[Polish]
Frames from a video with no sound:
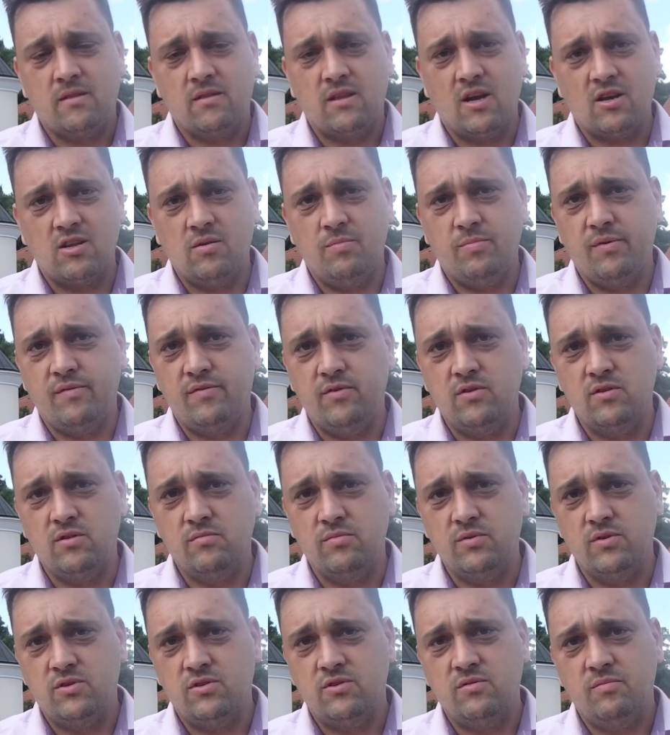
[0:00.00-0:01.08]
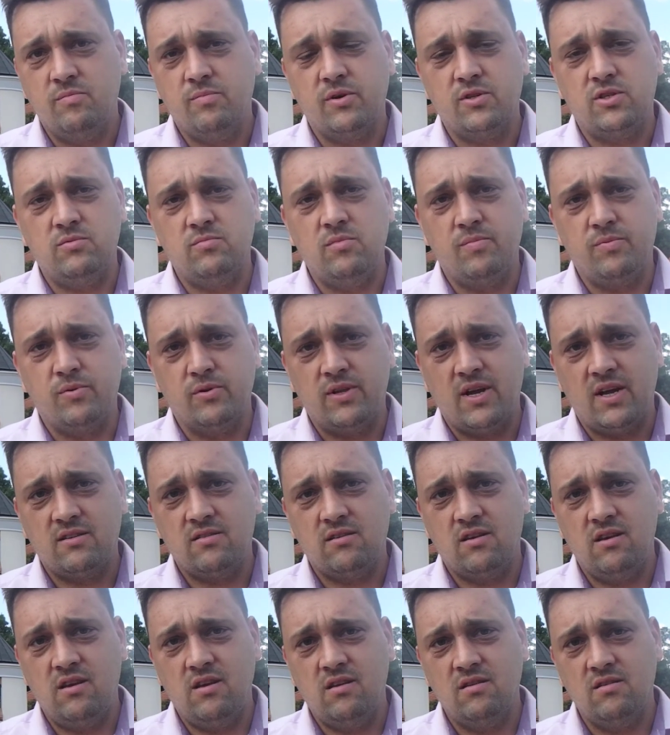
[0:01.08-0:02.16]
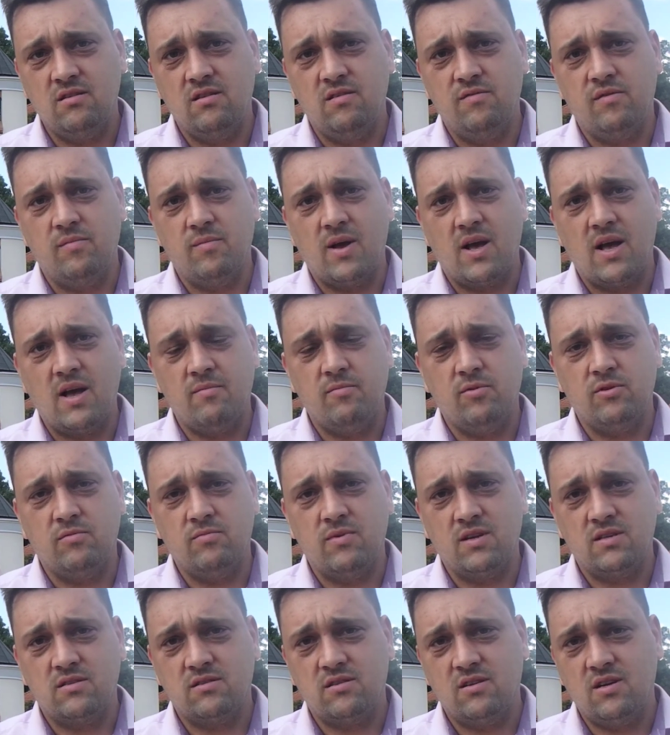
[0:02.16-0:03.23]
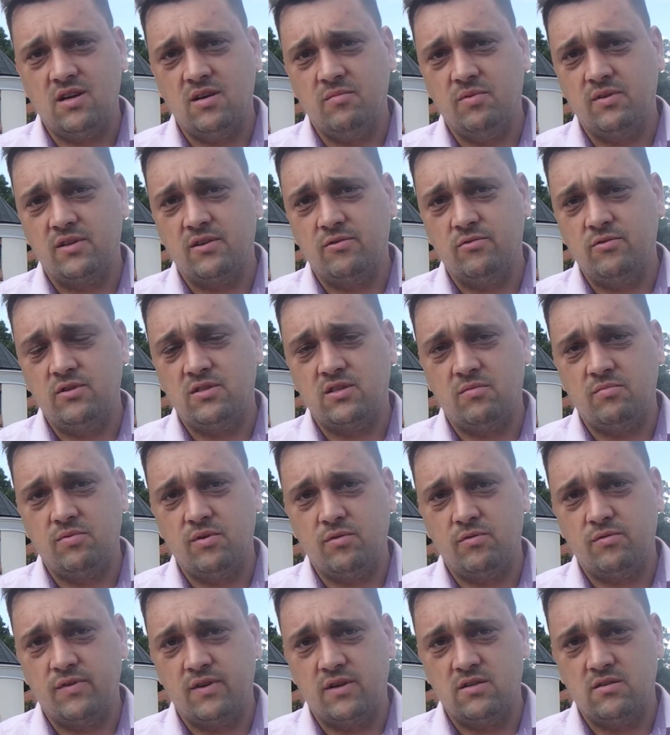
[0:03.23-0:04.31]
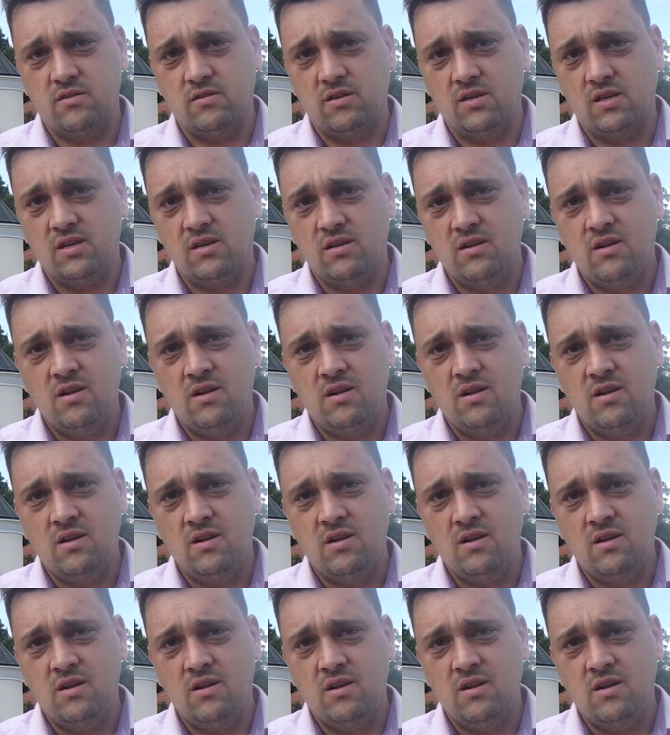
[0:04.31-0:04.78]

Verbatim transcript: Tak nie powinno być. Płacimy podatki i wymagamy od miasta, aby ta ulica była utwardzona.